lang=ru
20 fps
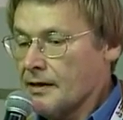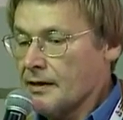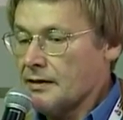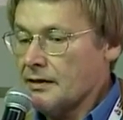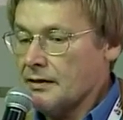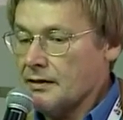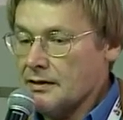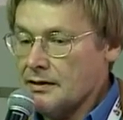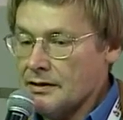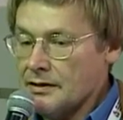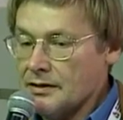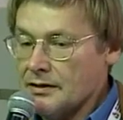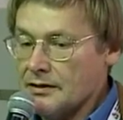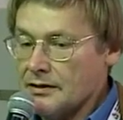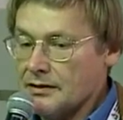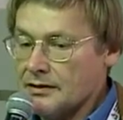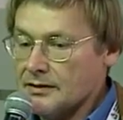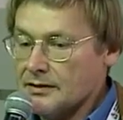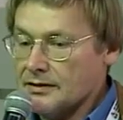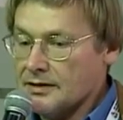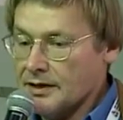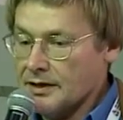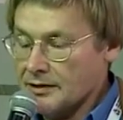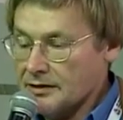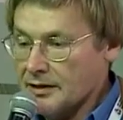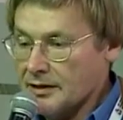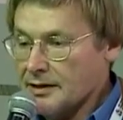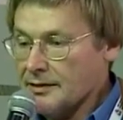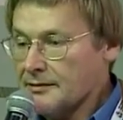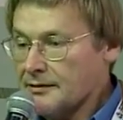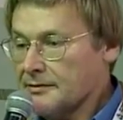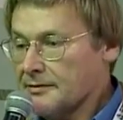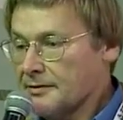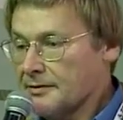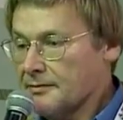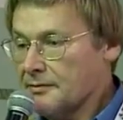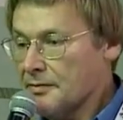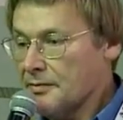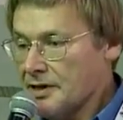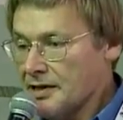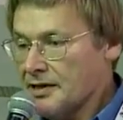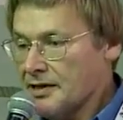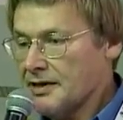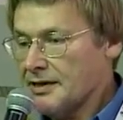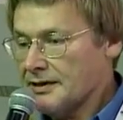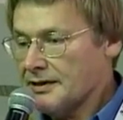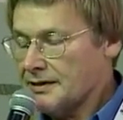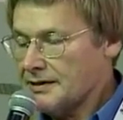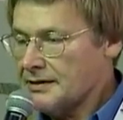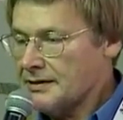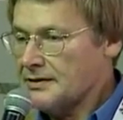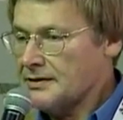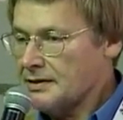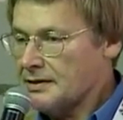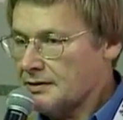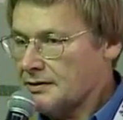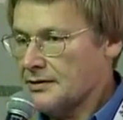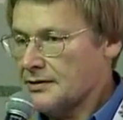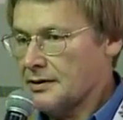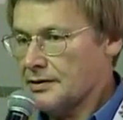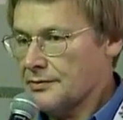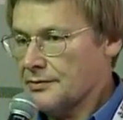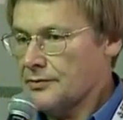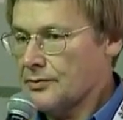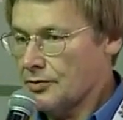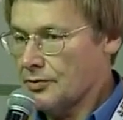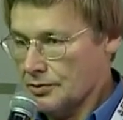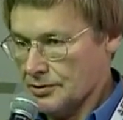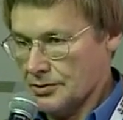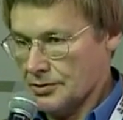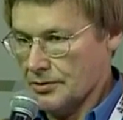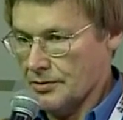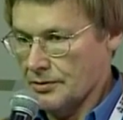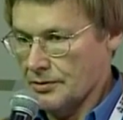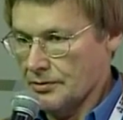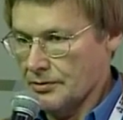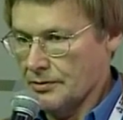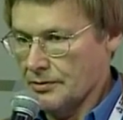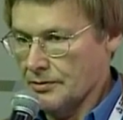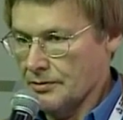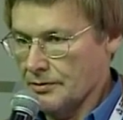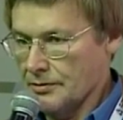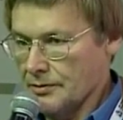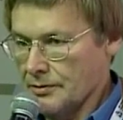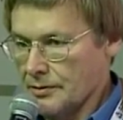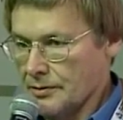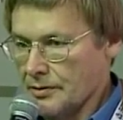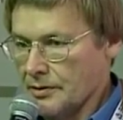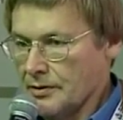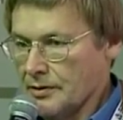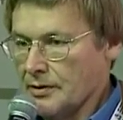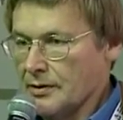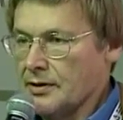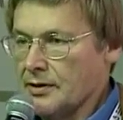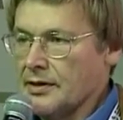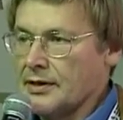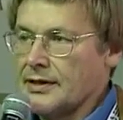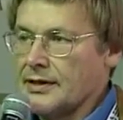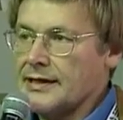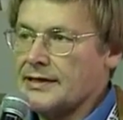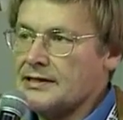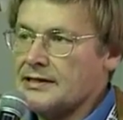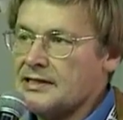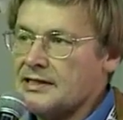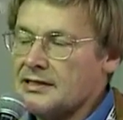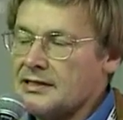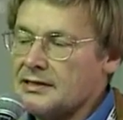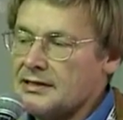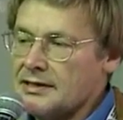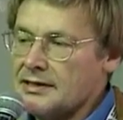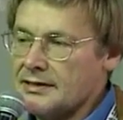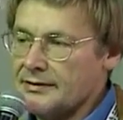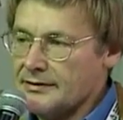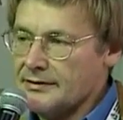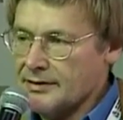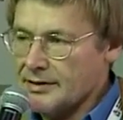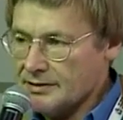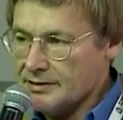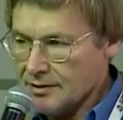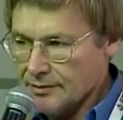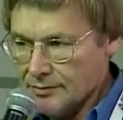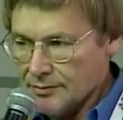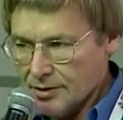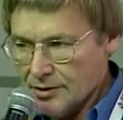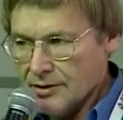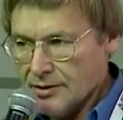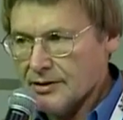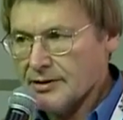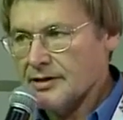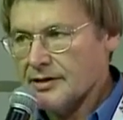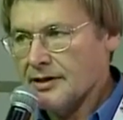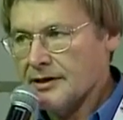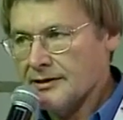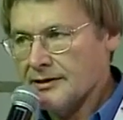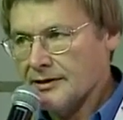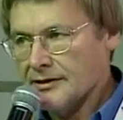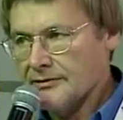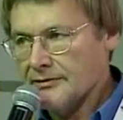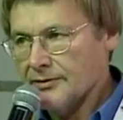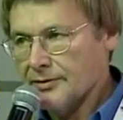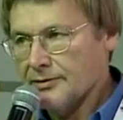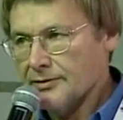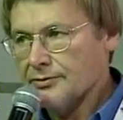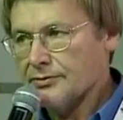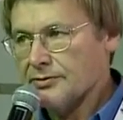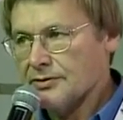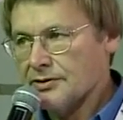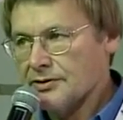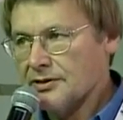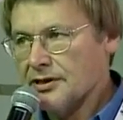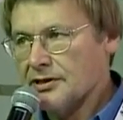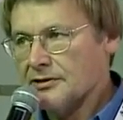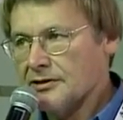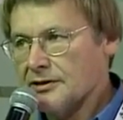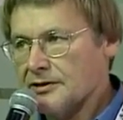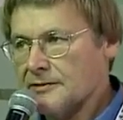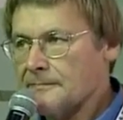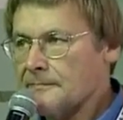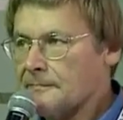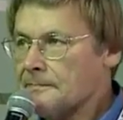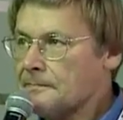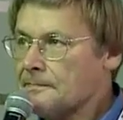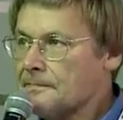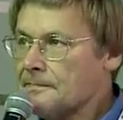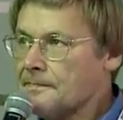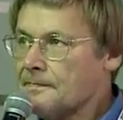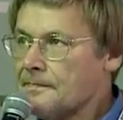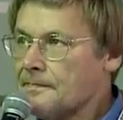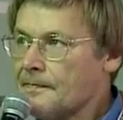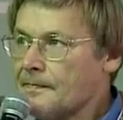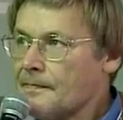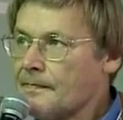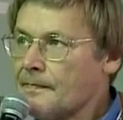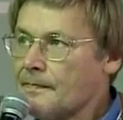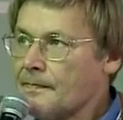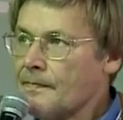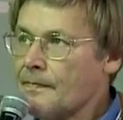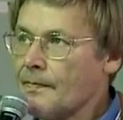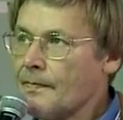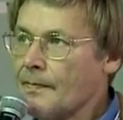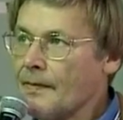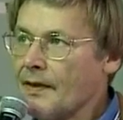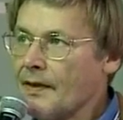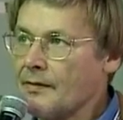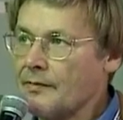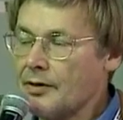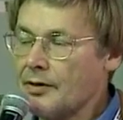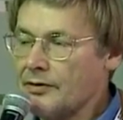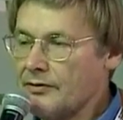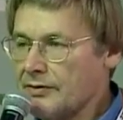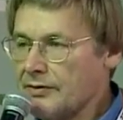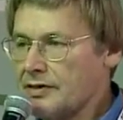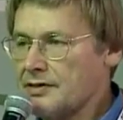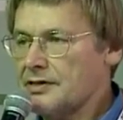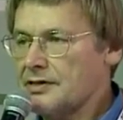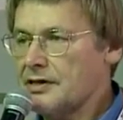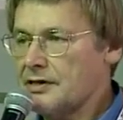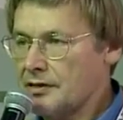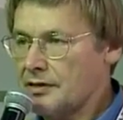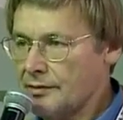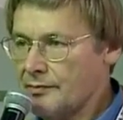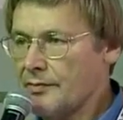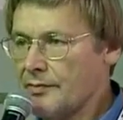И тогда мы – это и есть наш мозг. Это на самом деле, я говорю с некоторым преувеличение.